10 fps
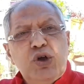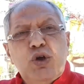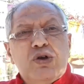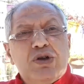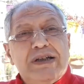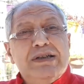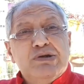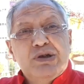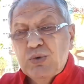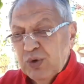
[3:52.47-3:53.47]
o no tenía
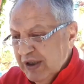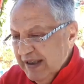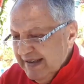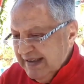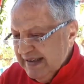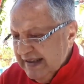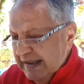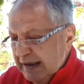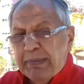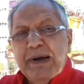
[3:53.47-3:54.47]
un seguro que
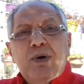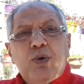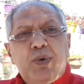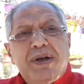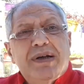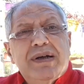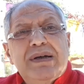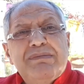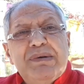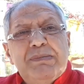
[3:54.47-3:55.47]
necesitaba para cubrir
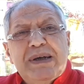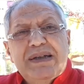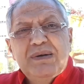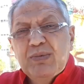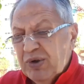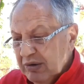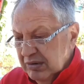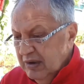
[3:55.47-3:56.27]
mi patrimonio?